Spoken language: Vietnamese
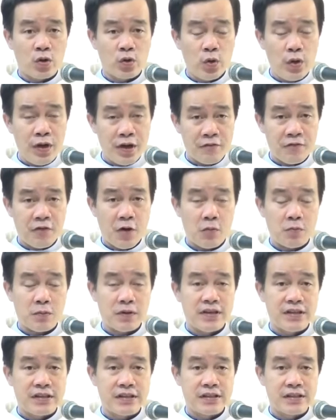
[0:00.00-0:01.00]
thuyết phục
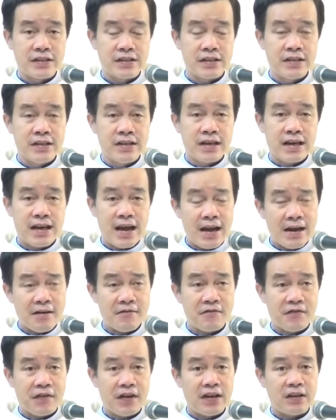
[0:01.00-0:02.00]
được
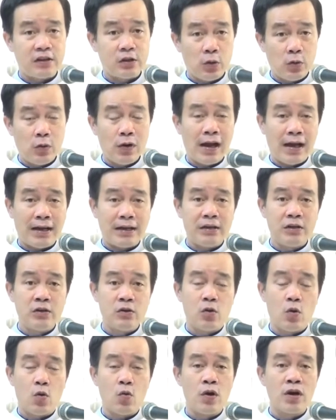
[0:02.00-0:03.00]
các vị thủ lãnh
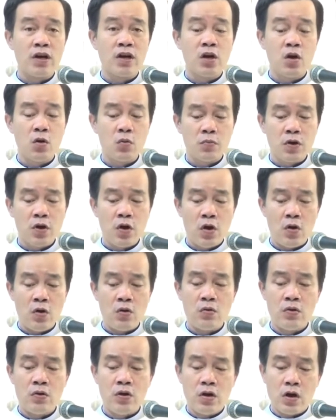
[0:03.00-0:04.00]
của quân Hung
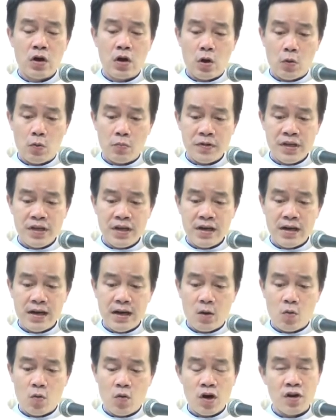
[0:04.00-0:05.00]
Nô cũng như
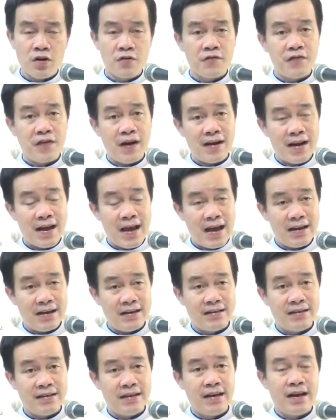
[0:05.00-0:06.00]
là quân Vandal,
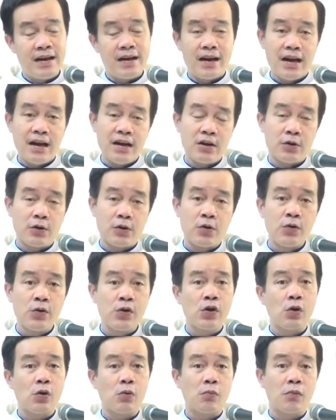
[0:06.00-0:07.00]
để rồi cuối
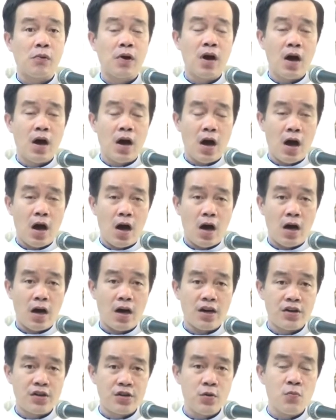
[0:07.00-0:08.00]
cùng
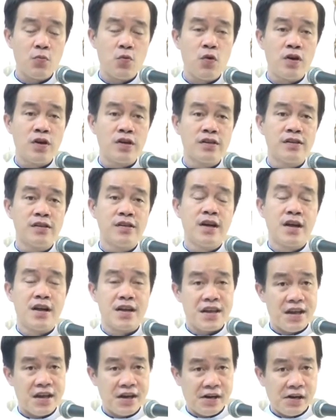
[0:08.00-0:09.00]
họ rút quân
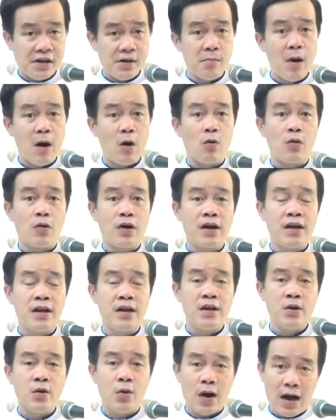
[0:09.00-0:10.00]
giữ bầu
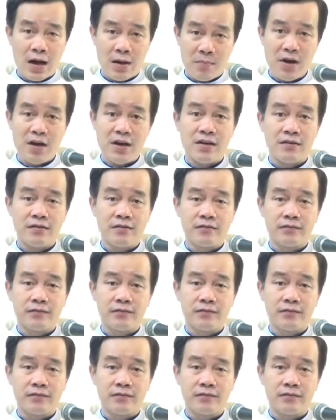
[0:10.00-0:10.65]
khí hòa bình.